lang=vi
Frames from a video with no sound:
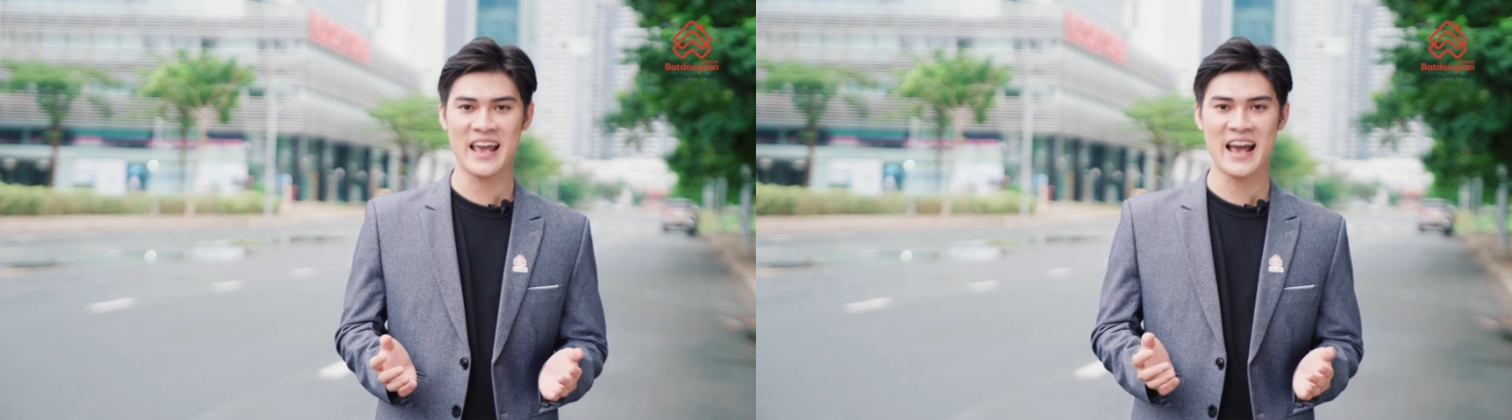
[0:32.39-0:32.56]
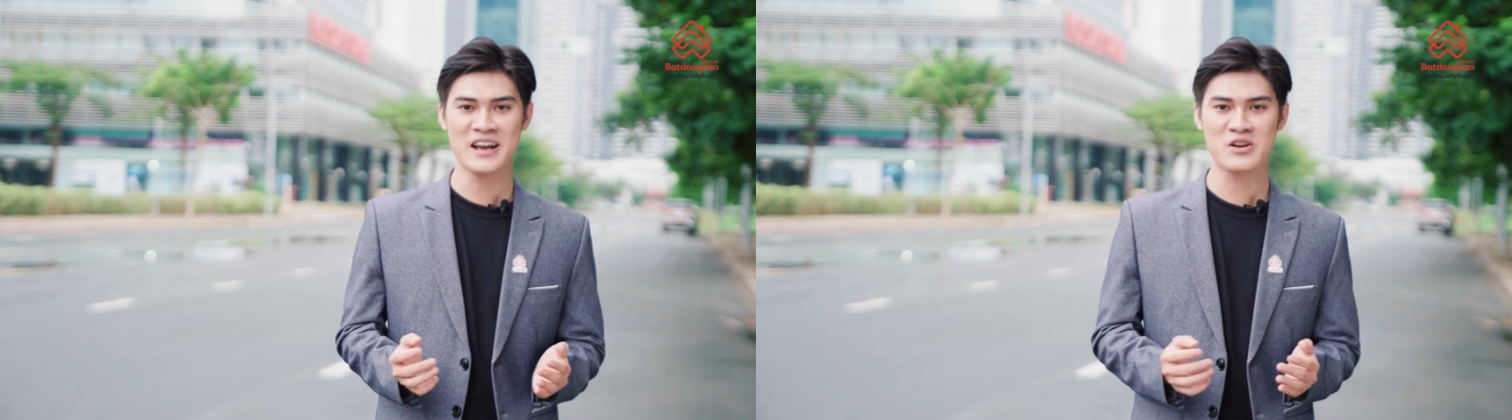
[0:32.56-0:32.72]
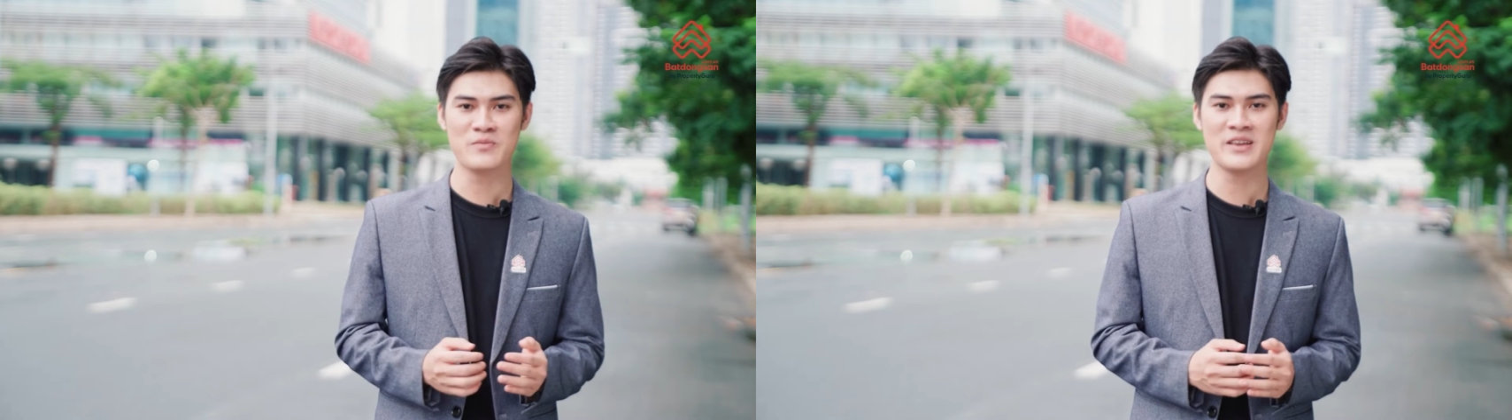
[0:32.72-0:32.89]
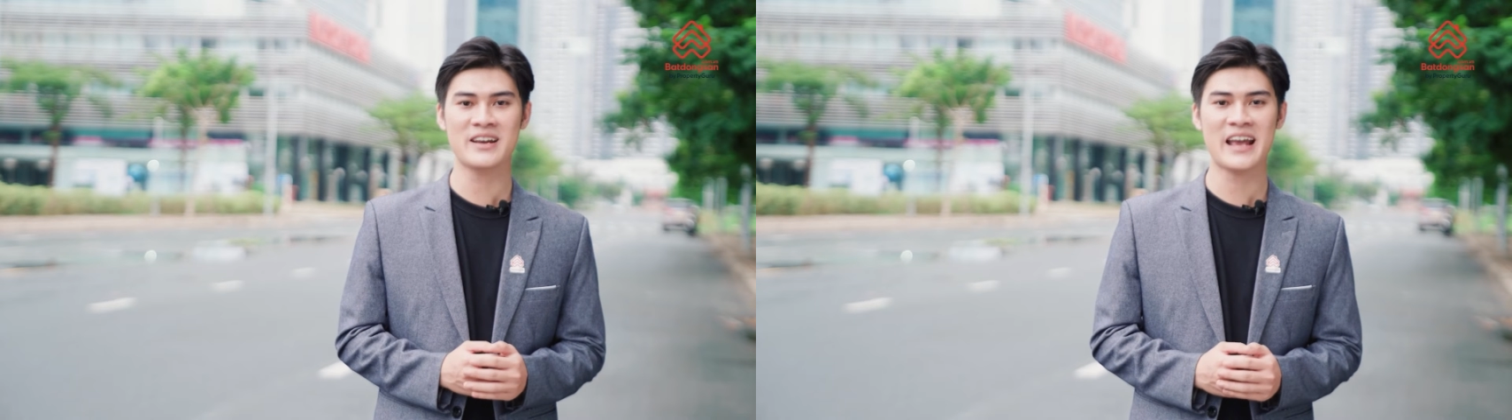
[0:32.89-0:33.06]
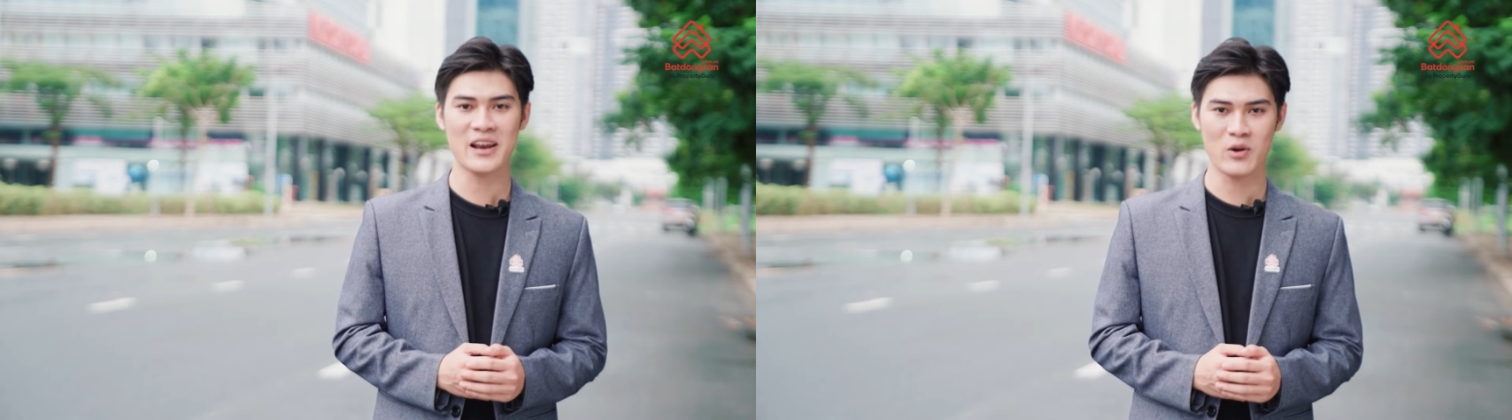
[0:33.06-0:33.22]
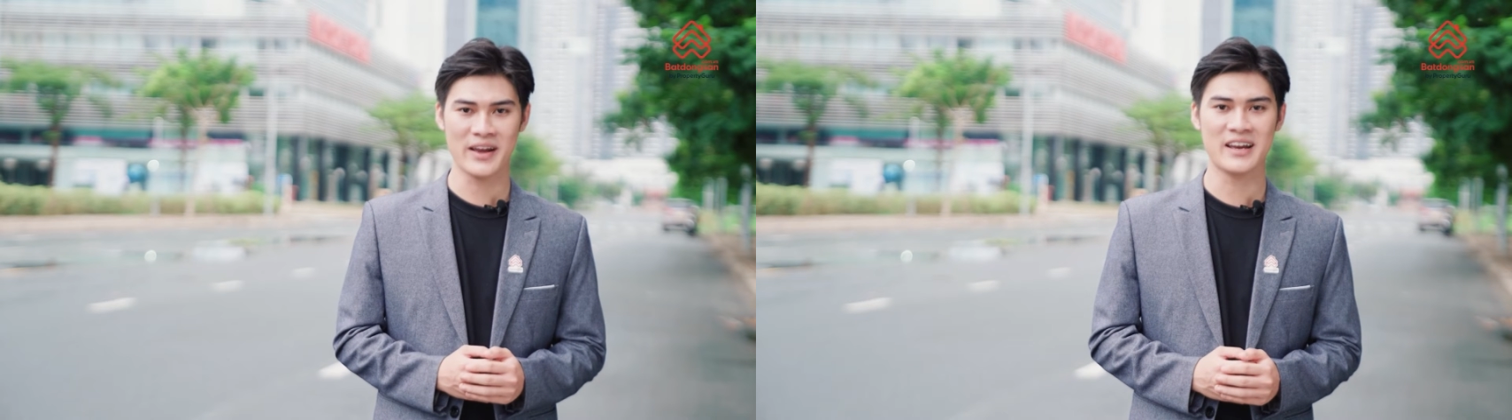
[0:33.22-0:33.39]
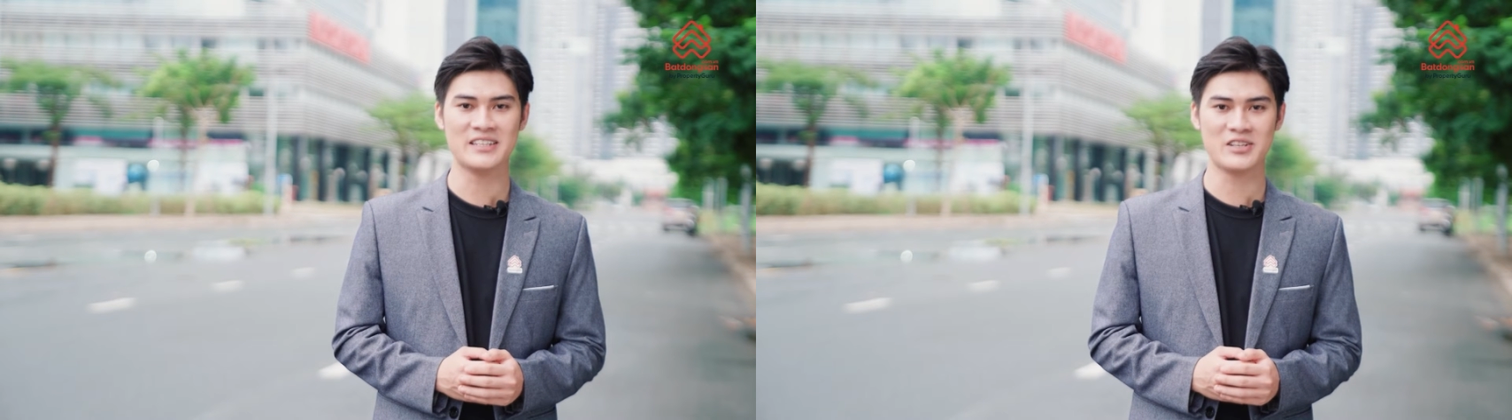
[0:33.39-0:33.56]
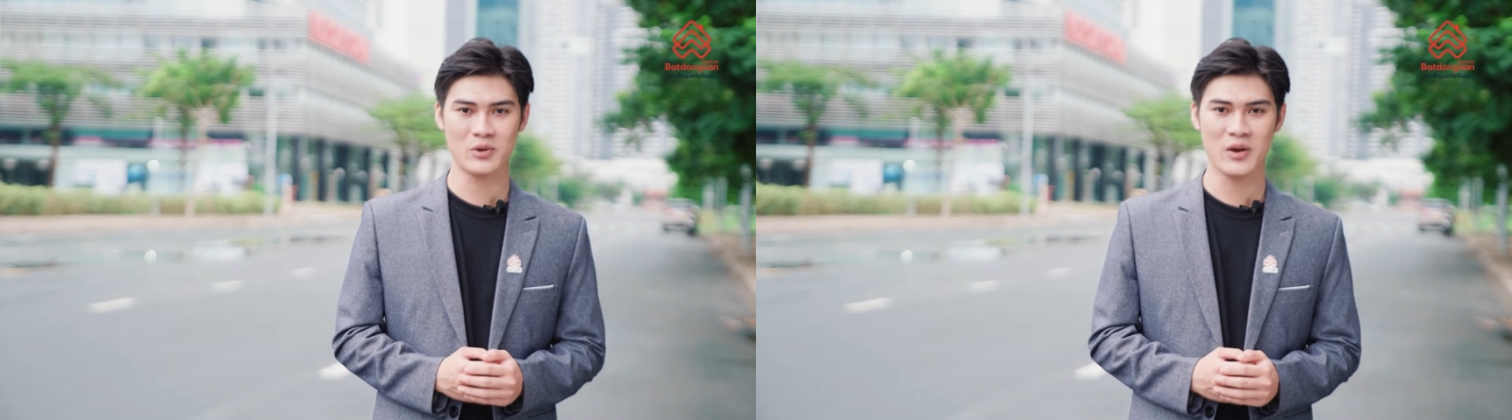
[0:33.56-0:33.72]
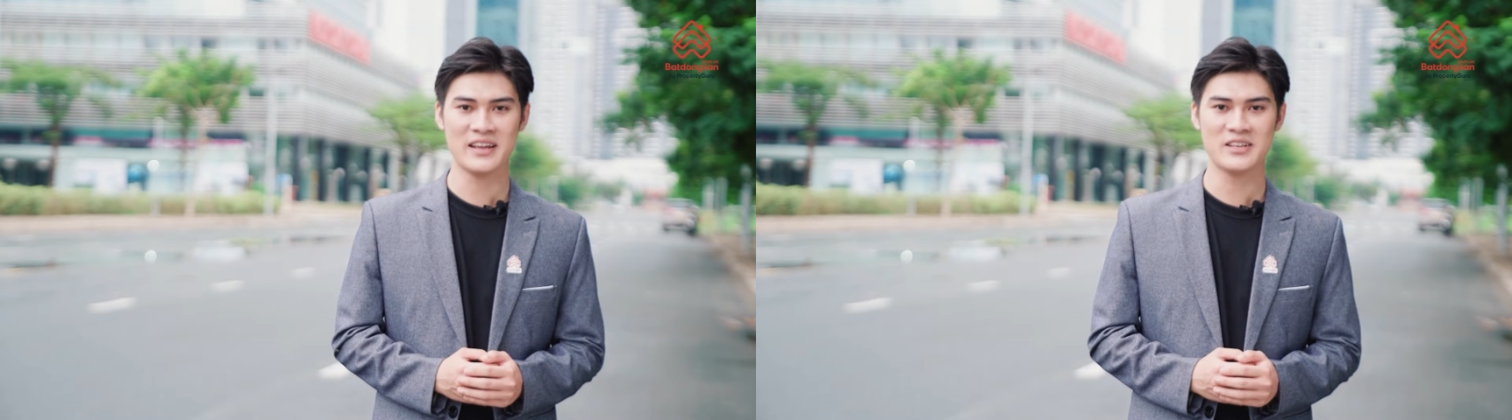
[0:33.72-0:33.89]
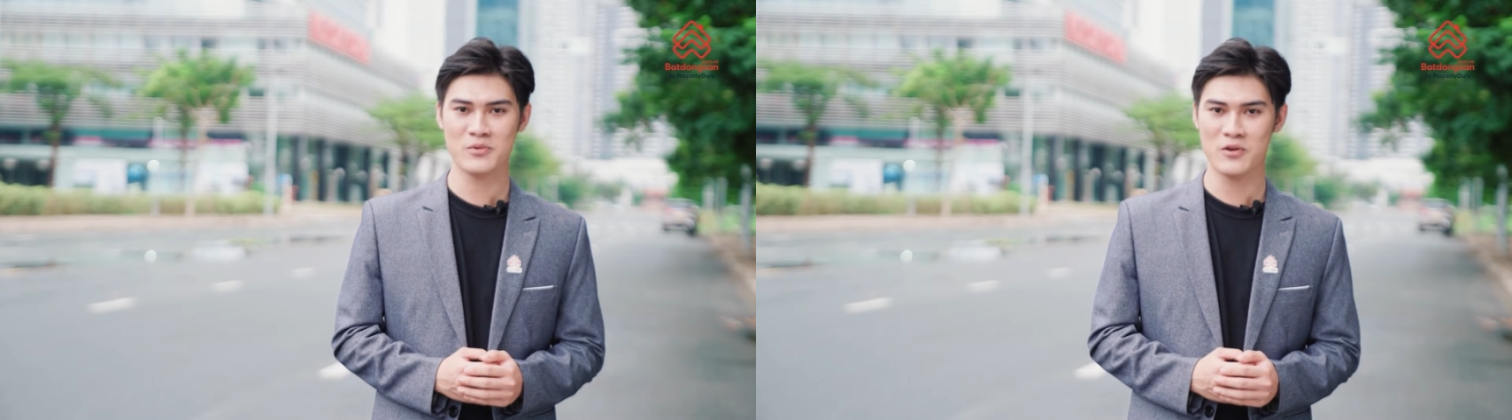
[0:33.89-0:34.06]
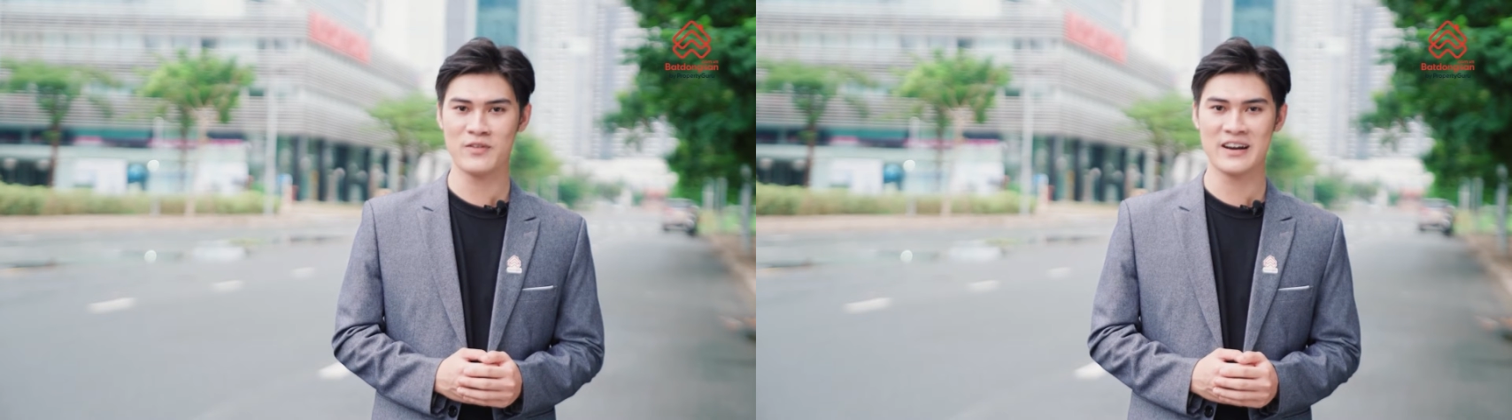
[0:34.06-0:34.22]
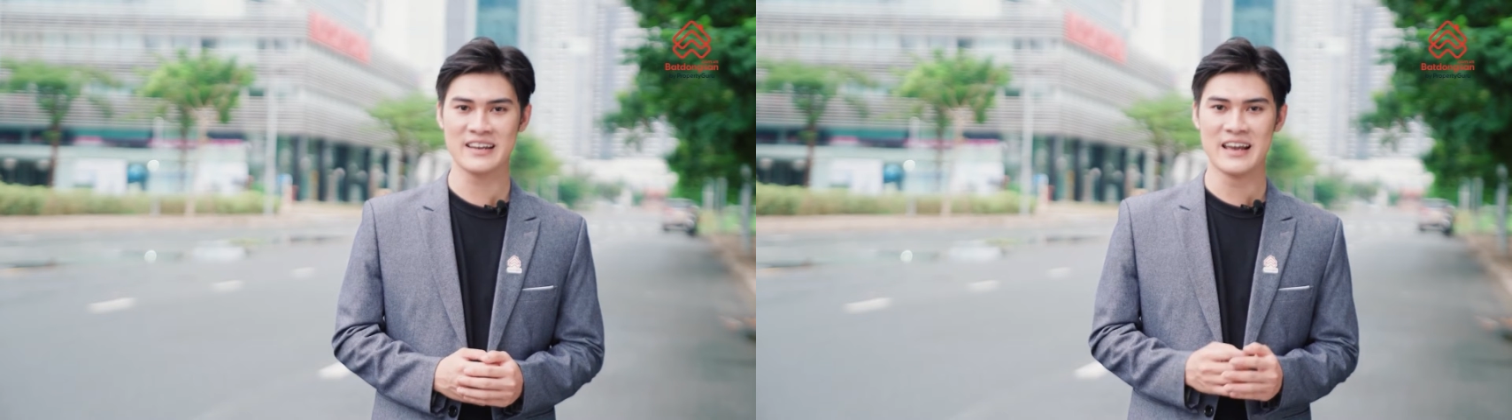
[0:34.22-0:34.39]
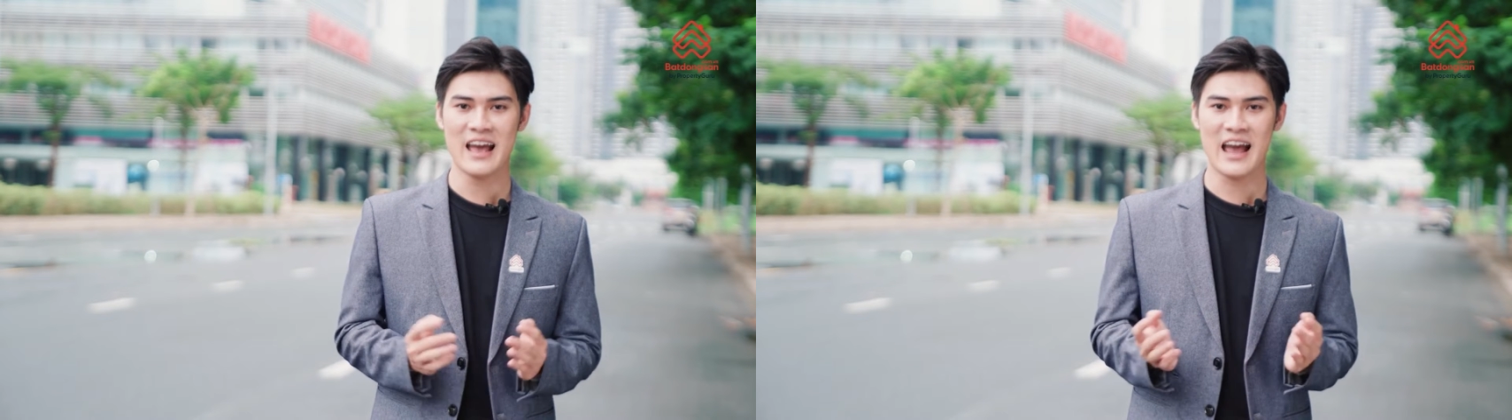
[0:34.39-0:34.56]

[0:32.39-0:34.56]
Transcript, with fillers: giá cũng như các loại hình cho thuê trong khu vực,